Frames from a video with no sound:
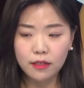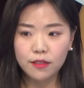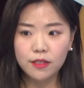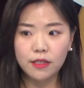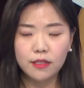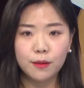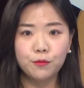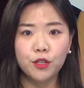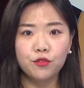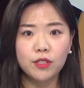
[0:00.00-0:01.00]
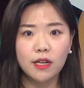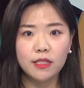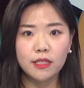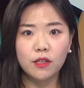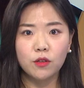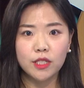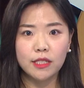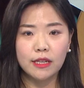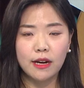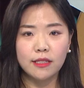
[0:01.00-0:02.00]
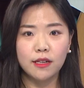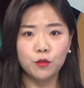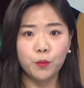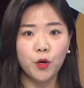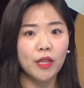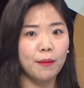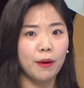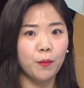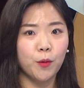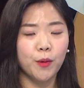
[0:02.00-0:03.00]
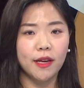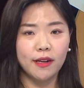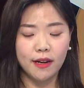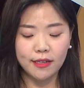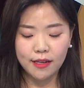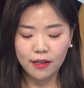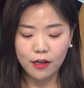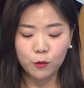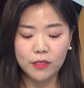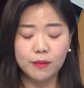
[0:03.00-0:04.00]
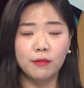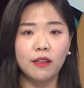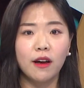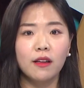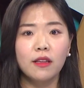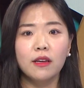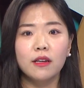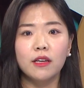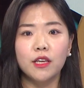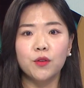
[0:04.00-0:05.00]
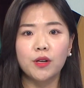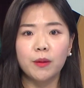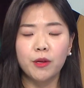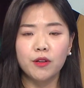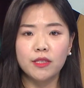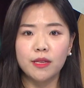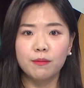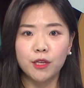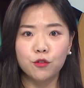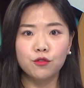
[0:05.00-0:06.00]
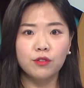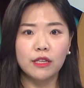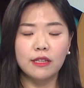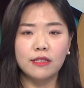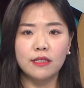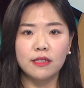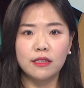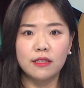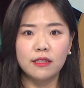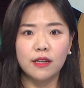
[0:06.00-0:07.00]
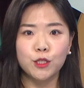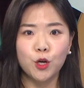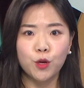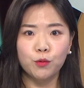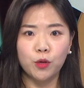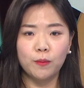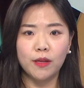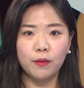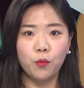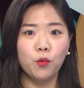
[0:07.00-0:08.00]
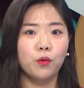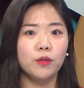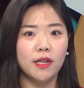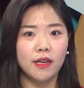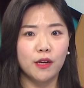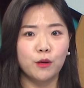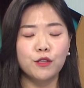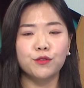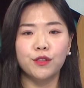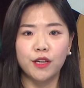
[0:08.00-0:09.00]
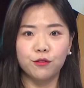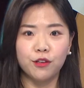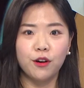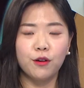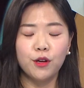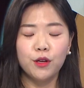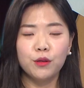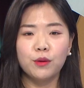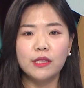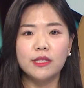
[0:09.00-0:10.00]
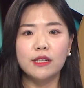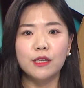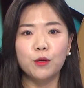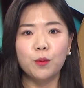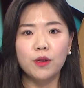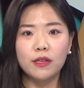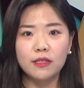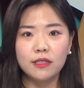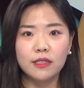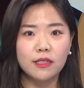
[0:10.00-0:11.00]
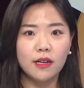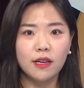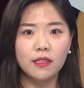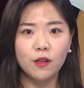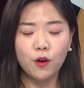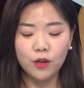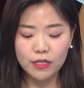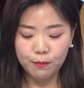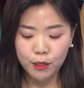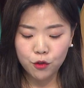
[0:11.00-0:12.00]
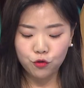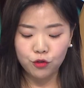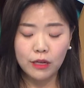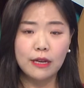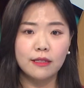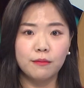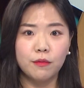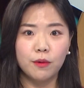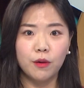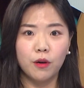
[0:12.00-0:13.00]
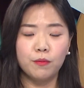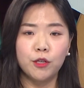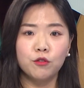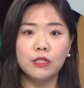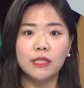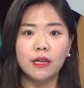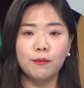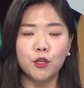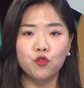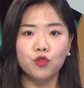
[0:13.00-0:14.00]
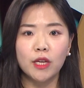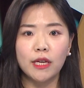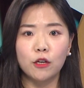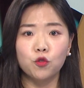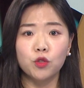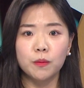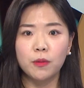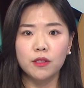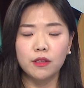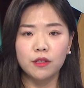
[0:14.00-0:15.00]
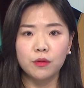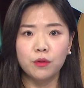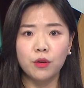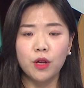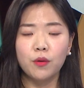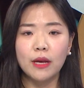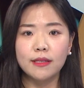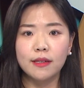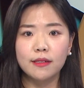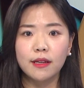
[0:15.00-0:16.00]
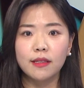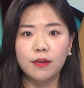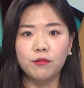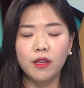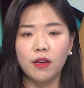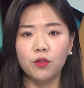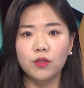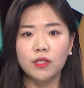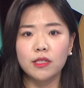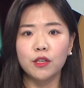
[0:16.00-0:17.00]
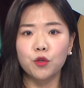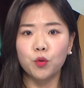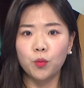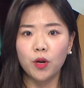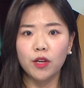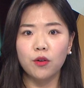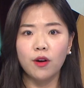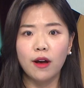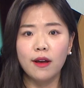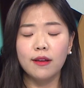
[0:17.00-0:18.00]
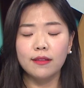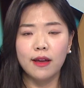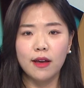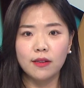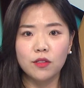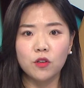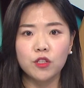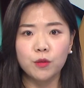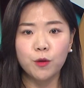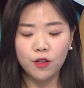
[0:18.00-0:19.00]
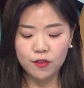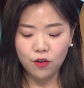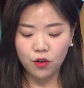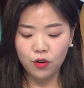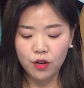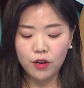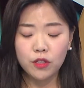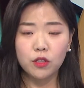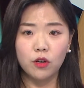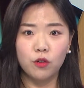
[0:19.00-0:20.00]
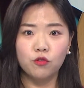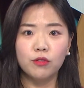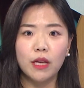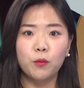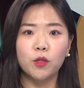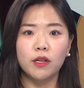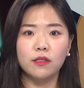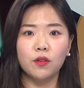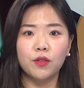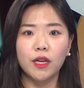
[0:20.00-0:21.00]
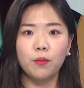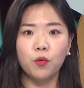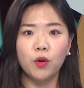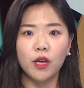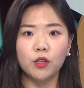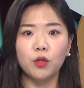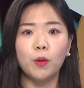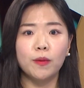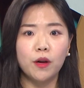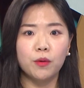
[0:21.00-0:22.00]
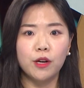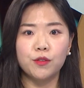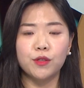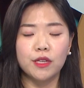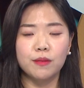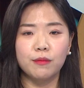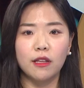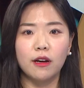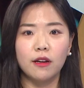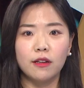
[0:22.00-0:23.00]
리츠 ETF에 투자하시는 것이 가장 좀 편한 방법이 아닐까 생각을 하고 있습니다. 그 이유라면 이제 미국이 사실 리츠가 처음 도입된 본고장이라고 할 수 있겠고요. 또한 지금 글로벌 리츠 시장에서 이제 미국의 어, 미국 시장의 비중이 약 60%로 굉장히 크기 때문에 어떤 시장 규모라던가 다양성 측면에서 어, 국내보다는 선택의 폭이 더 넓다고 할 수 있겠습니다.